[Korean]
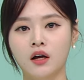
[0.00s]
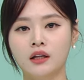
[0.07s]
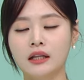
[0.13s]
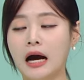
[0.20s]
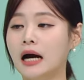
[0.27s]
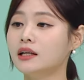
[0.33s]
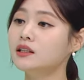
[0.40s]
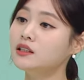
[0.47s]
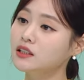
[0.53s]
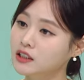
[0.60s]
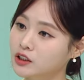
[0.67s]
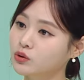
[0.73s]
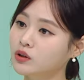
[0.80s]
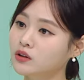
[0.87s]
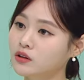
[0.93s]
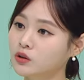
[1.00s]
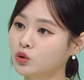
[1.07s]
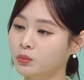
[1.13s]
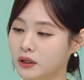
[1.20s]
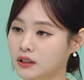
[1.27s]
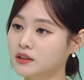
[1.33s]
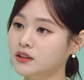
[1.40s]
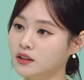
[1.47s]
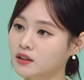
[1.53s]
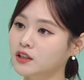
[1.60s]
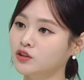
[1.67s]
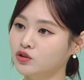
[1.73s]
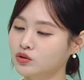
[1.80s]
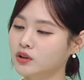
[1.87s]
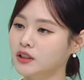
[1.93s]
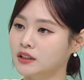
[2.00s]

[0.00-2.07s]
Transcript: 다른 질환들도 발생을 할 수가